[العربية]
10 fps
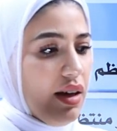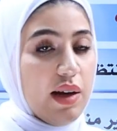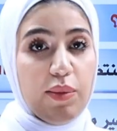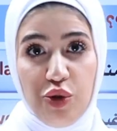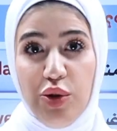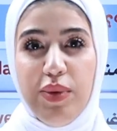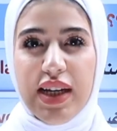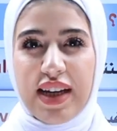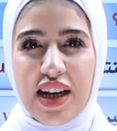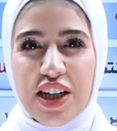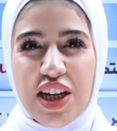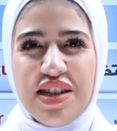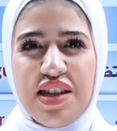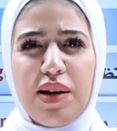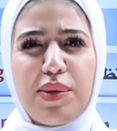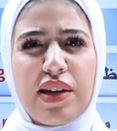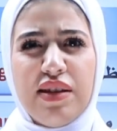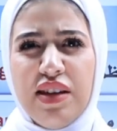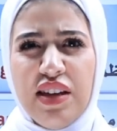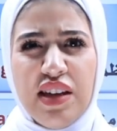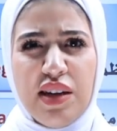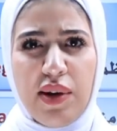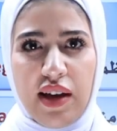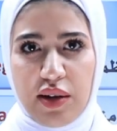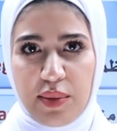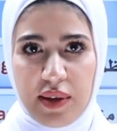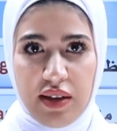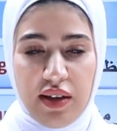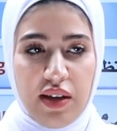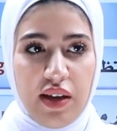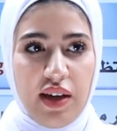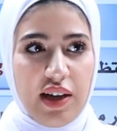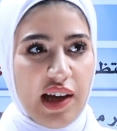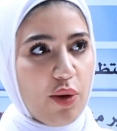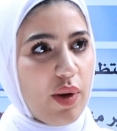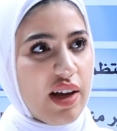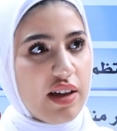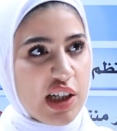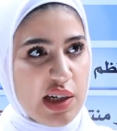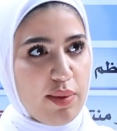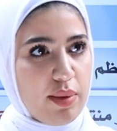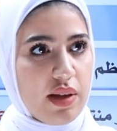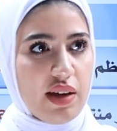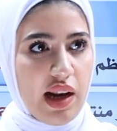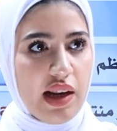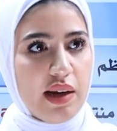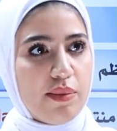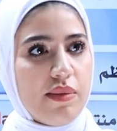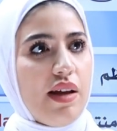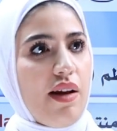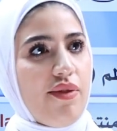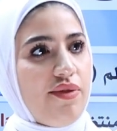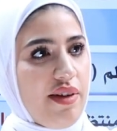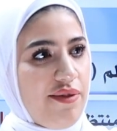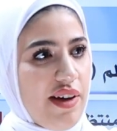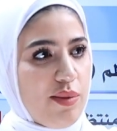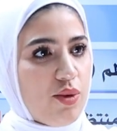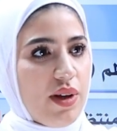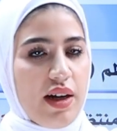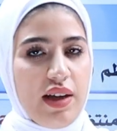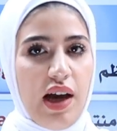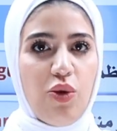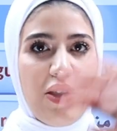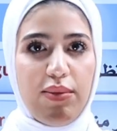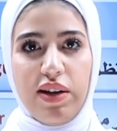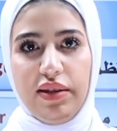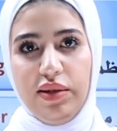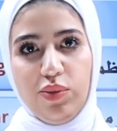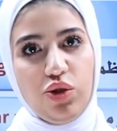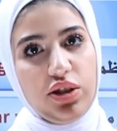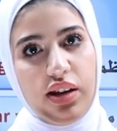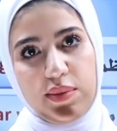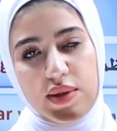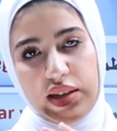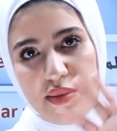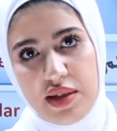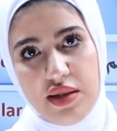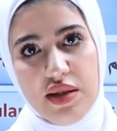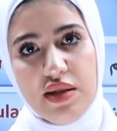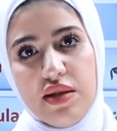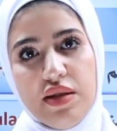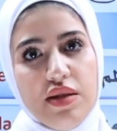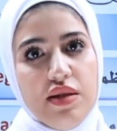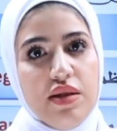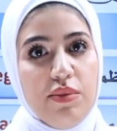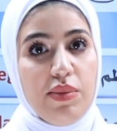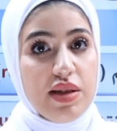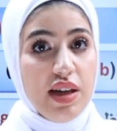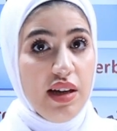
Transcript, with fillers: الموضوع بالانجلش اسهل بكثير من العربي يعني تخيل واحد اجنبي بده يتعلم الفعل المضارع يحوله لماضي مشكله مصيبه بس